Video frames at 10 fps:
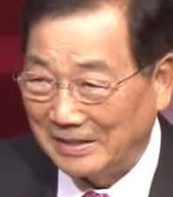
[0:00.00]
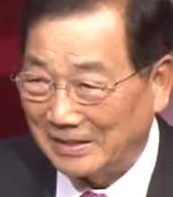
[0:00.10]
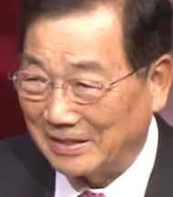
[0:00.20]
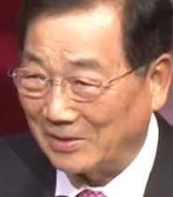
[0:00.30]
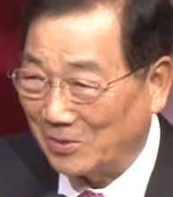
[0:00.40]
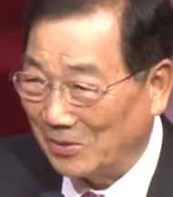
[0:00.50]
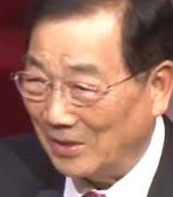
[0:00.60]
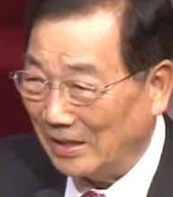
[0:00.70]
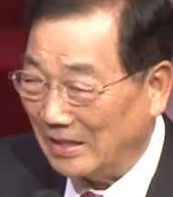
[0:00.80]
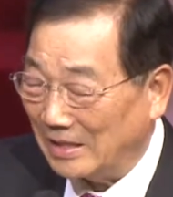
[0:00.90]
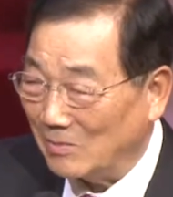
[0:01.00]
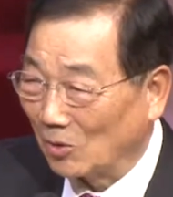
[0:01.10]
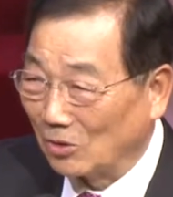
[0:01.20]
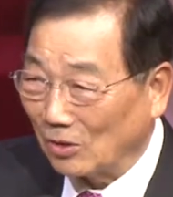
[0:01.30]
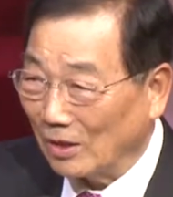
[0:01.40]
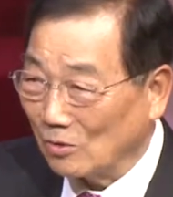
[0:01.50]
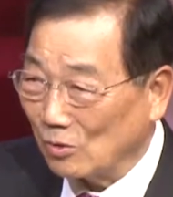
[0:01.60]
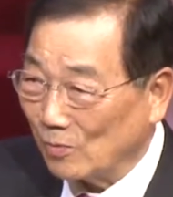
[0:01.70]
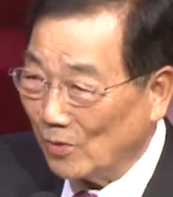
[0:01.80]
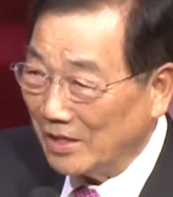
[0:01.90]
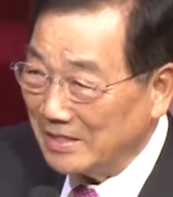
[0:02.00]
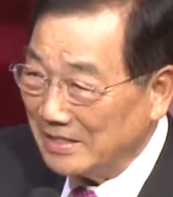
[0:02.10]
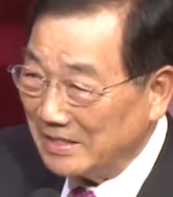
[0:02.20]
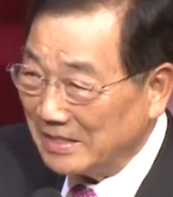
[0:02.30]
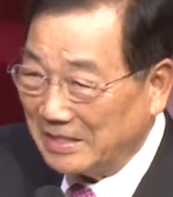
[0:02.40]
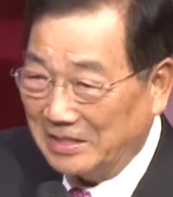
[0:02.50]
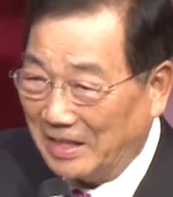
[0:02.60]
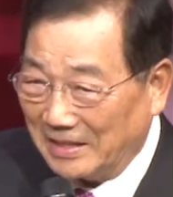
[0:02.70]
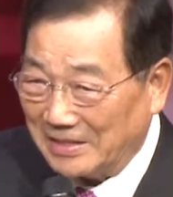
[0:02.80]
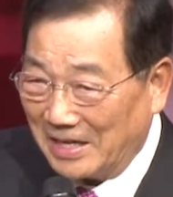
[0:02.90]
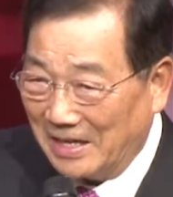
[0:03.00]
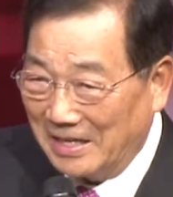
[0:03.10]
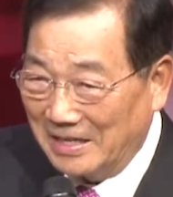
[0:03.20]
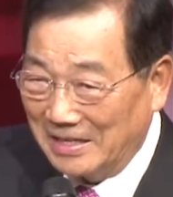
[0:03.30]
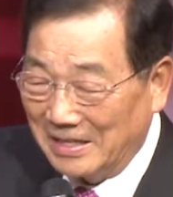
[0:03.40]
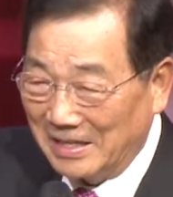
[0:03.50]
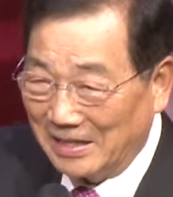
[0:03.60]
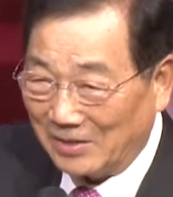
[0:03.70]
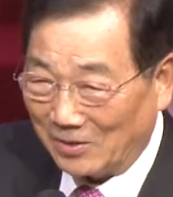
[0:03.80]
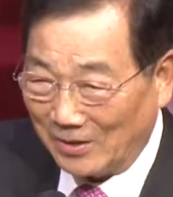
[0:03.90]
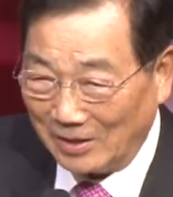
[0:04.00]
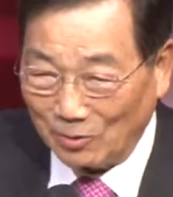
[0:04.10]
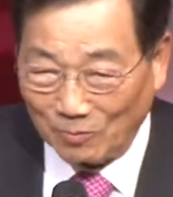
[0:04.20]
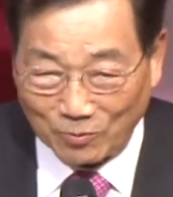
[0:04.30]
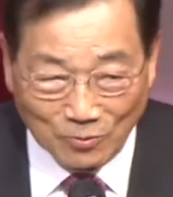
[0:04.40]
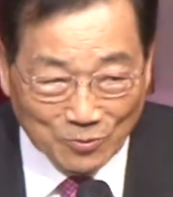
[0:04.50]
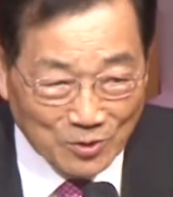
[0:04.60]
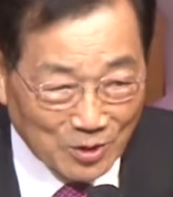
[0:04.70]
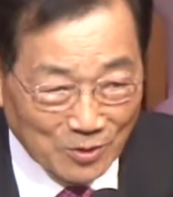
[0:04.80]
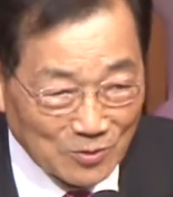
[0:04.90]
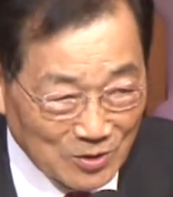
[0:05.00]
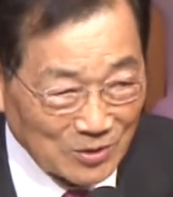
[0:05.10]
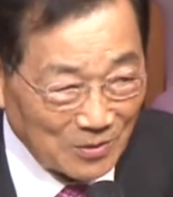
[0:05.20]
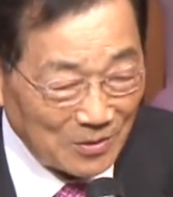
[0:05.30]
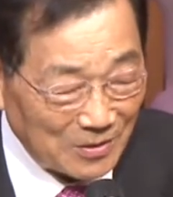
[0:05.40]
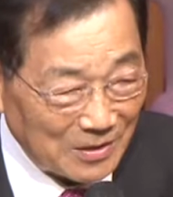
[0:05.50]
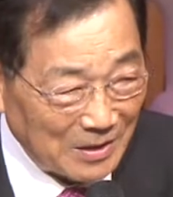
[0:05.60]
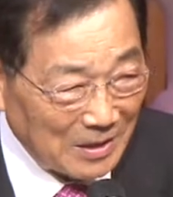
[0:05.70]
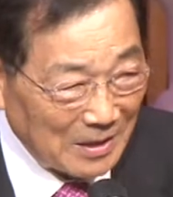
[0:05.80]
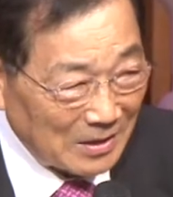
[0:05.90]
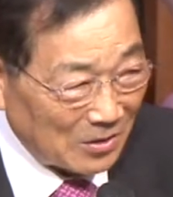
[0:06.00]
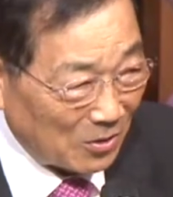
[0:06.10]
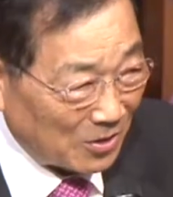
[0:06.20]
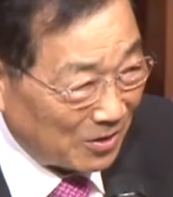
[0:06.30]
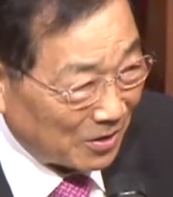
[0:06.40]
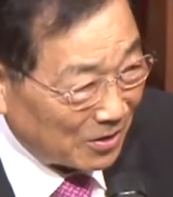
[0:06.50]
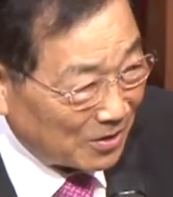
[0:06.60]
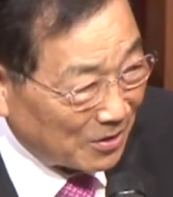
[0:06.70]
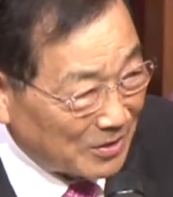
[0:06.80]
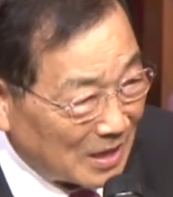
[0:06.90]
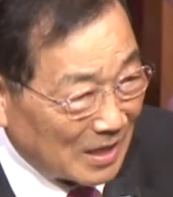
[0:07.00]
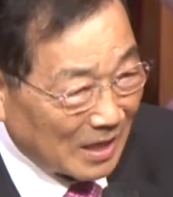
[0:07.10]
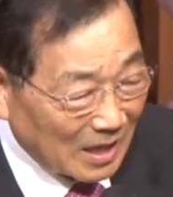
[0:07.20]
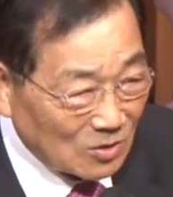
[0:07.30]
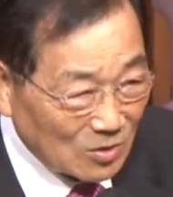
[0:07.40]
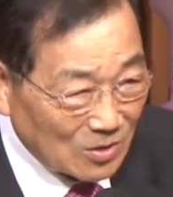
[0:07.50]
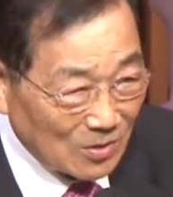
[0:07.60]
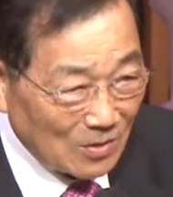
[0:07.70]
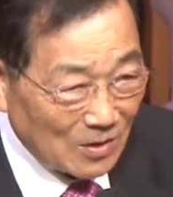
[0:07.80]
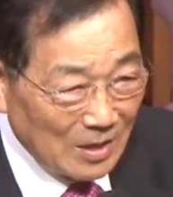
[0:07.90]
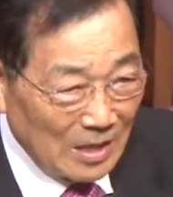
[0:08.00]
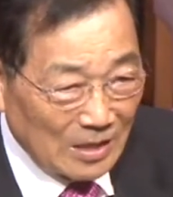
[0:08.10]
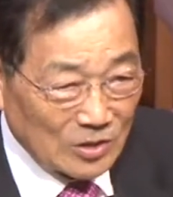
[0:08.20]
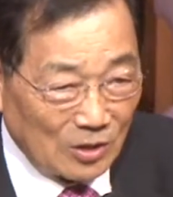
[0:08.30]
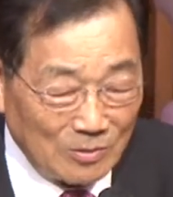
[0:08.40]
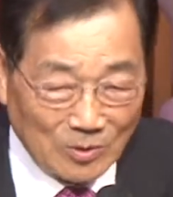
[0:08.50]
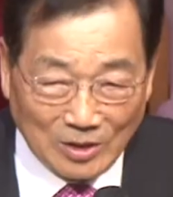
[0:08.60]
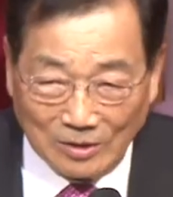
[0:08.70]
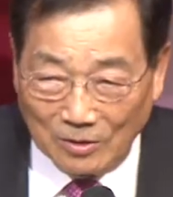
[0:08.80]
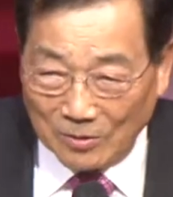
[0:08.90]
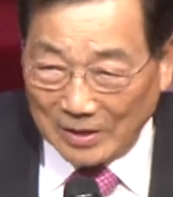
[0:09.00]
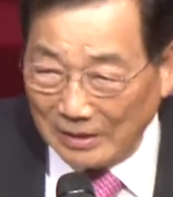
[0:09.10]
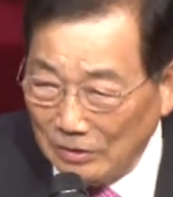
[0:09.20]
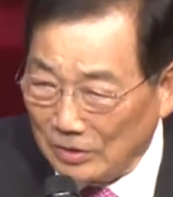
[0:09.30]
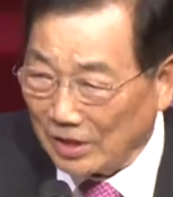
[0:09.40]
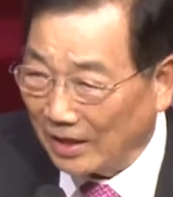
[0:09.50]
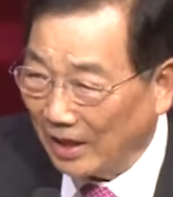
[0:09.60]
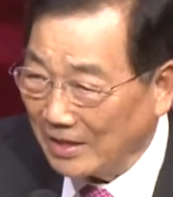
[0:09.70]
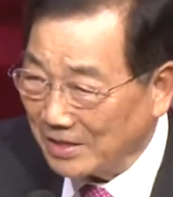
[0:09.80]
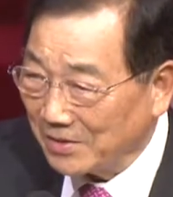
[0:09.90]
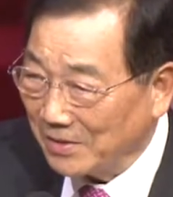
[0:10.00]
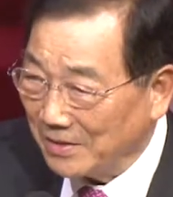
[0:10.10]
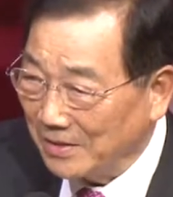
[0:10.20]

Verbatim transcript: 그리고 하나님이 어떻게 축복하신지 기대하자 교회도 부흥시켜 주시고 노인들은 건강하게 해주시고 젊은이들로 가득 차게 하시고